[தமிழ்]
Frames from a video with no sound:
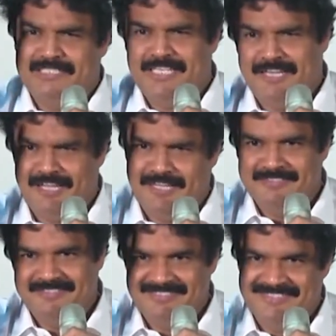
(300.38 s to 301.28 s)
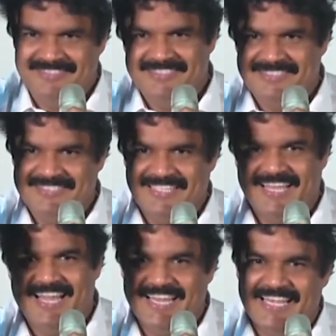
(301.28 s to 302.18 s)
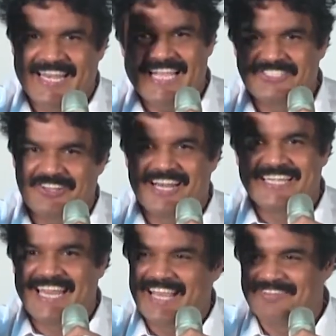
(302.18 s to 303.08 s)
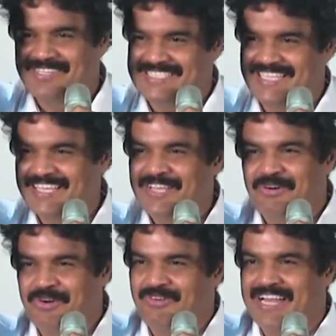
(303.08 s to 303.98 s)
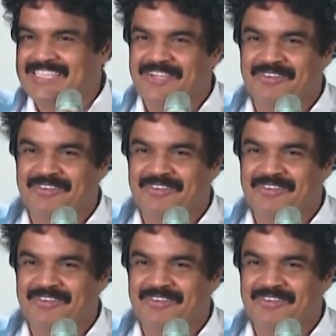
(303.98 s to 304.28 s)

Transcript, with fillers: பேசிடலாம் ஆனால் நேச்சுரலாக டைலாக் பேசி ஒரு வார்த்தையை